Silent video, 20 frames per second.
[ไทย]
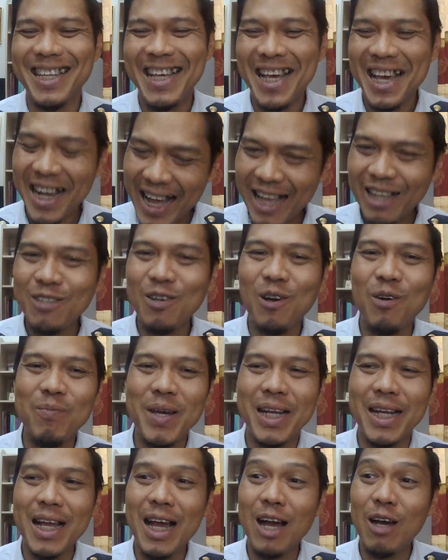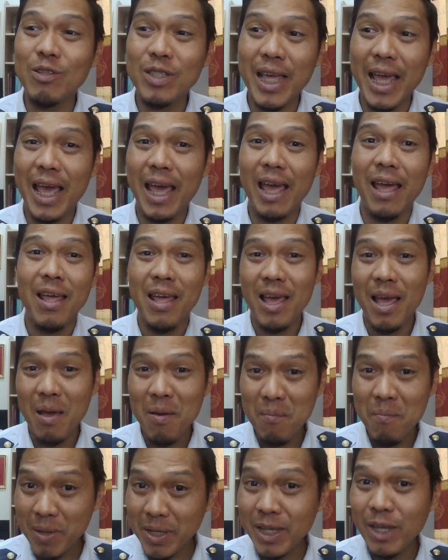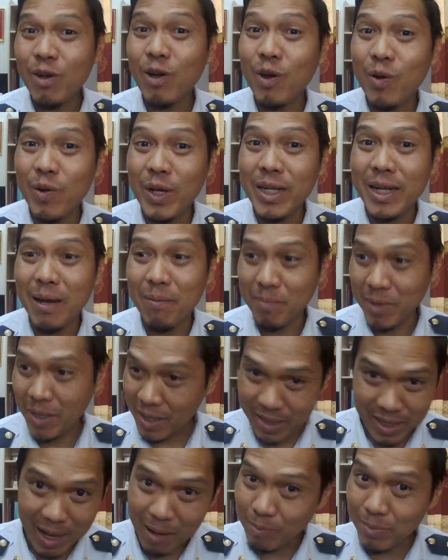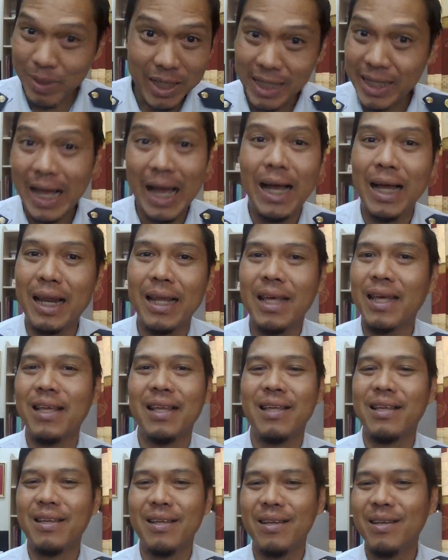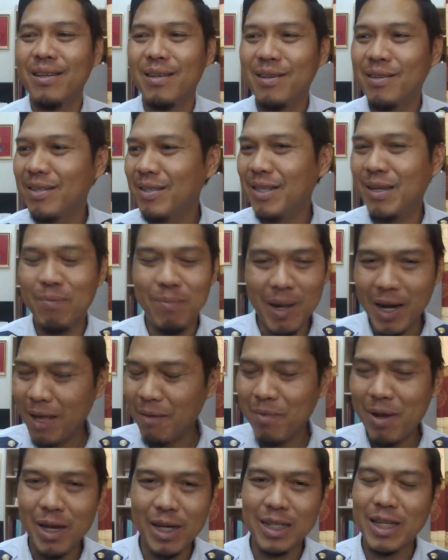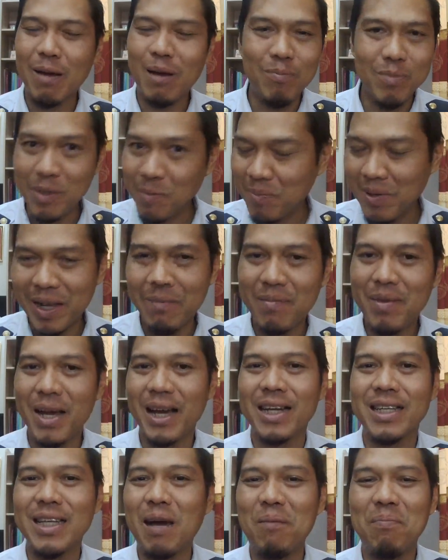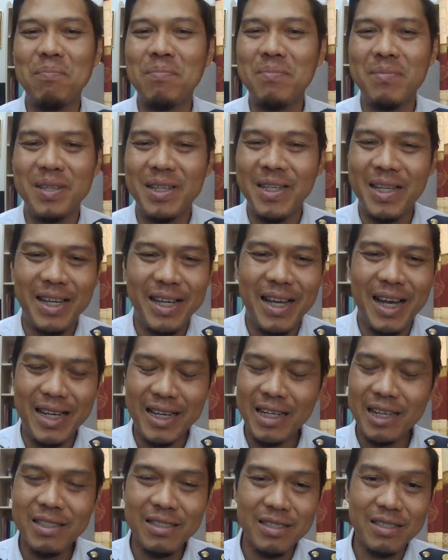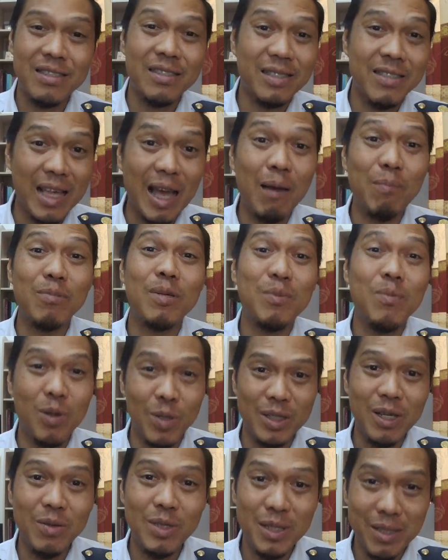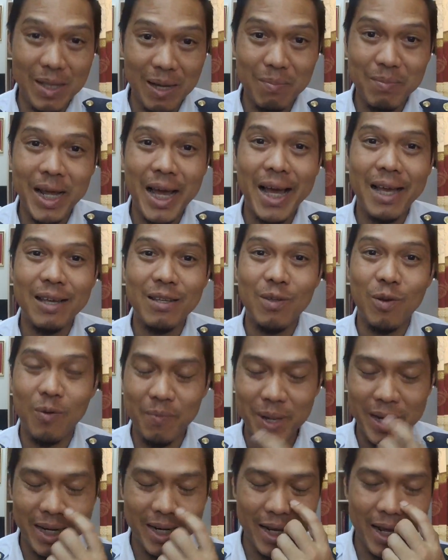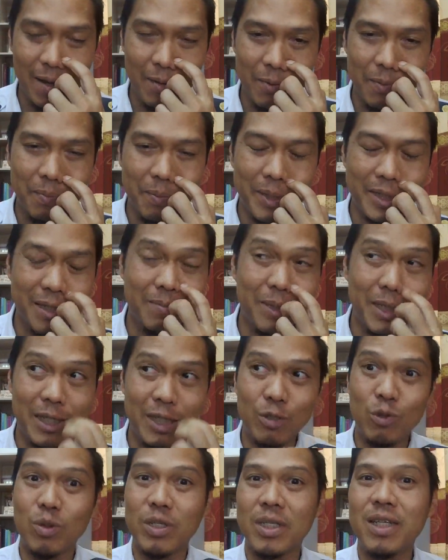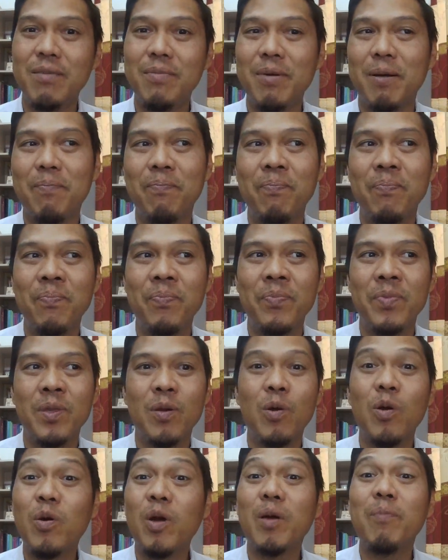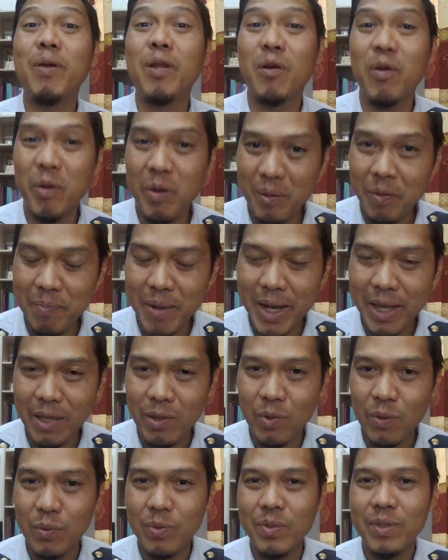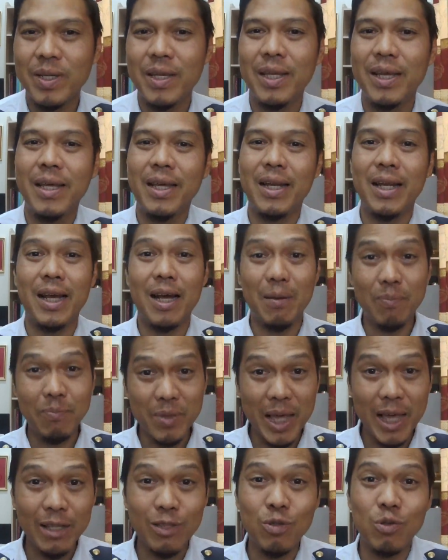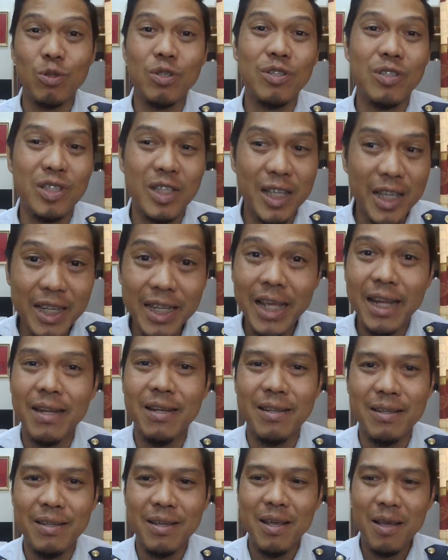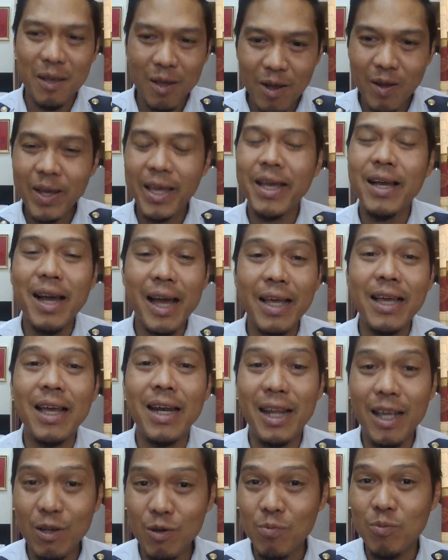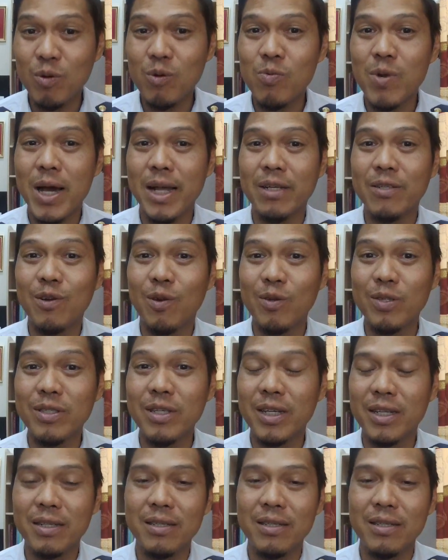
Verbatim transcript: ท้ายสองแปดเก้าแต่ไม่ใช่ค่อยๆทำนะทำจริงจังเลยหยิบอะไรมากระทำหยิบอะไรมากระทำ อันนี้ทำเฉพาะเท่าที่ทำได้ 289มันจะมีจุดที่แบบค่อยๆเป็น ค่อย ๆไปอยู่นะครับ แต่จุดที่เด่นก็คล้ายๆ กับเลขกลุ่มเมื่อวาน27